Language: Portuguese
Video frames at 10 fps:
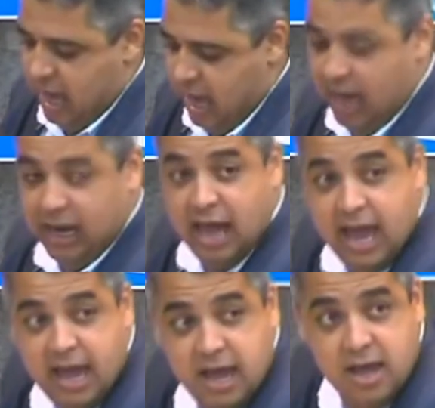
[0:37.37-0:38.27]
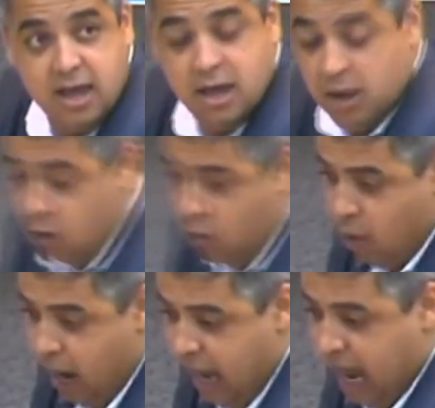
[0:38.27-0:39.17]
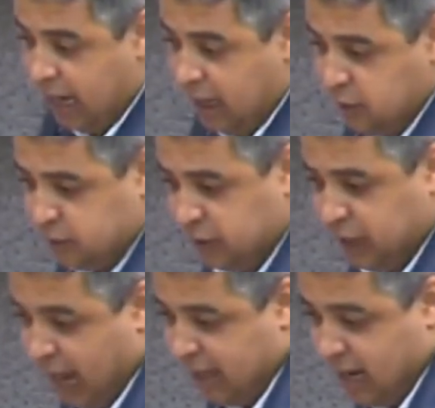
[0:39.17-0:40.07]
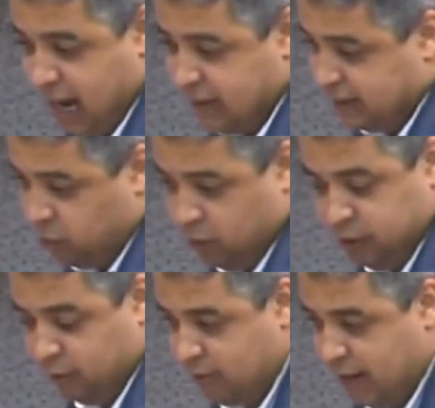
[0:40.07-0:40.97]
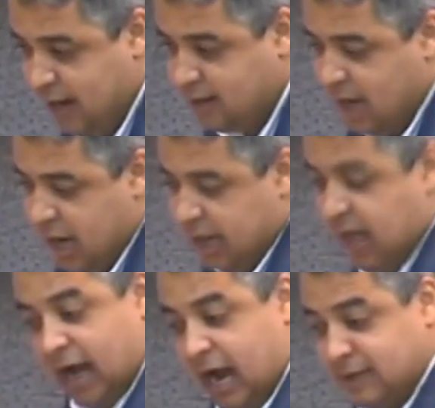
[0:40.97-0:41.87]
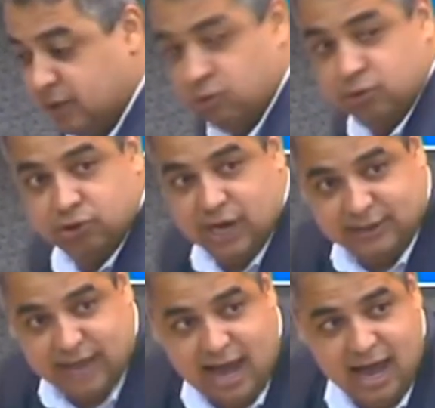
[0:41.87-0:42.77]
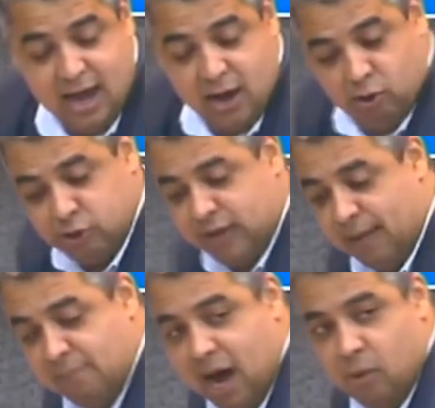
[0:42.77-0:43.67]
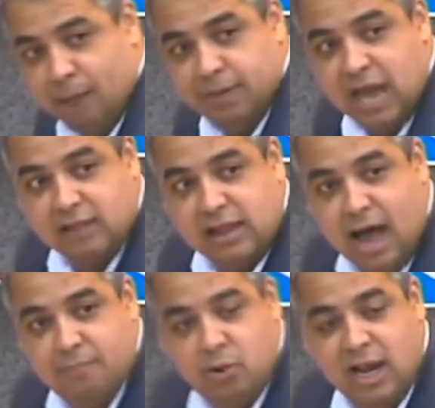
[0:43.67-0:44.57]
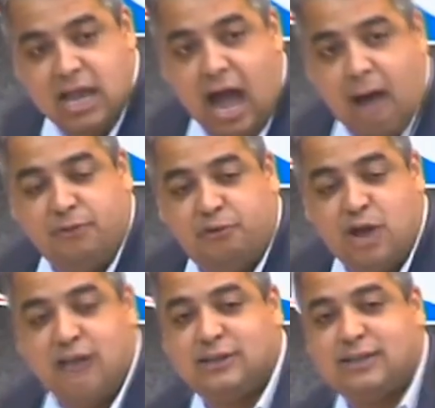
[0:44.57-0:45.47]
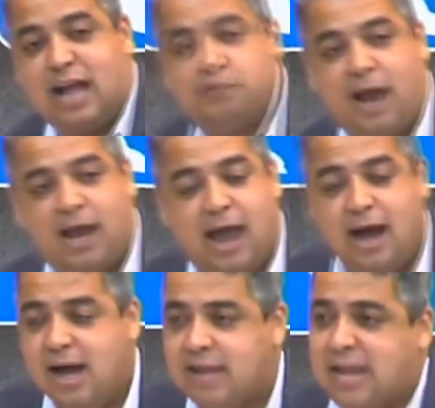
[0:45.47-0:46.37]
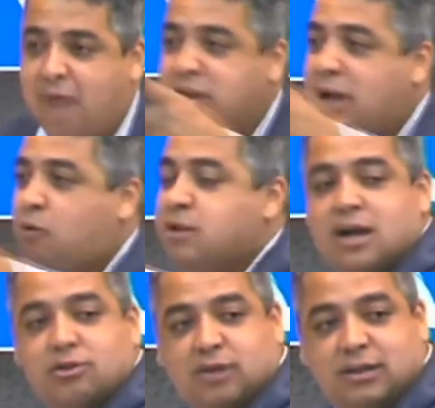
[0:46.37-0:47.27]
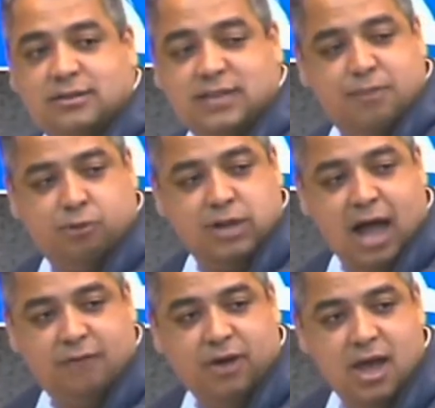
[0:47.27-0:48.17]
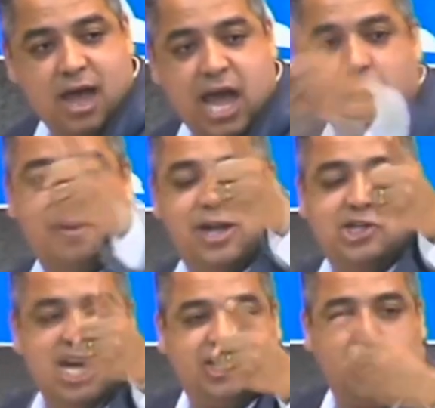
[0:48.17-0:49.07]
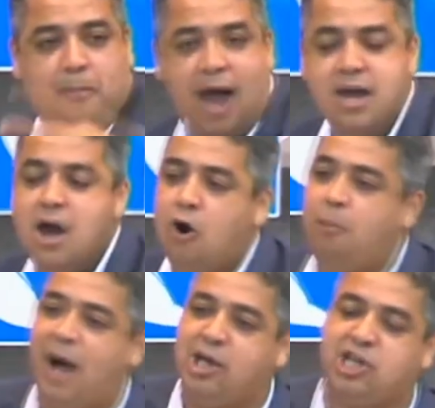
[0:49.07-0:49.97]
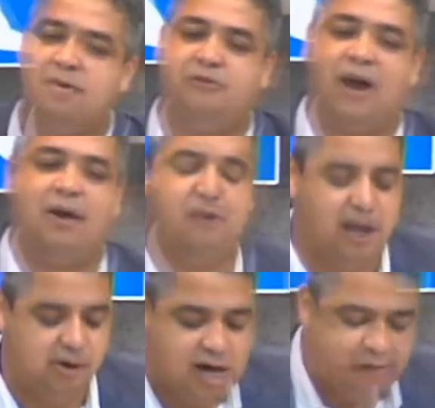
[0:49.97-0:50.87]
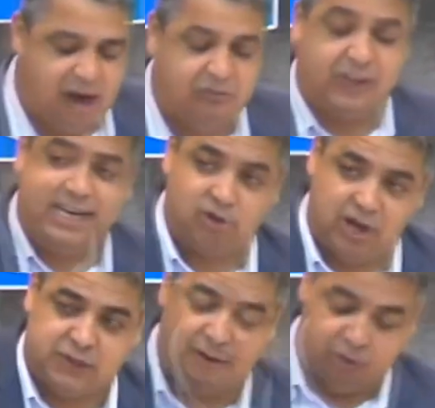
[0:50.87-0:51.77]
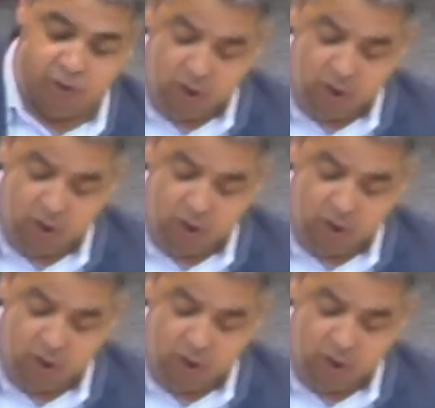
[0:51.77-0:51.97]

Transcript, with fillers: é lei. O rei a lista de cada casa dois ou três e da casa do Jessé, o Samal, o Abinadab, o Eliabe foi alistado para a guerra. Davi está cuidando do que sempre cuidava é obediente ao pai. O pai chama e fala: Filho, vai fazer dois favores.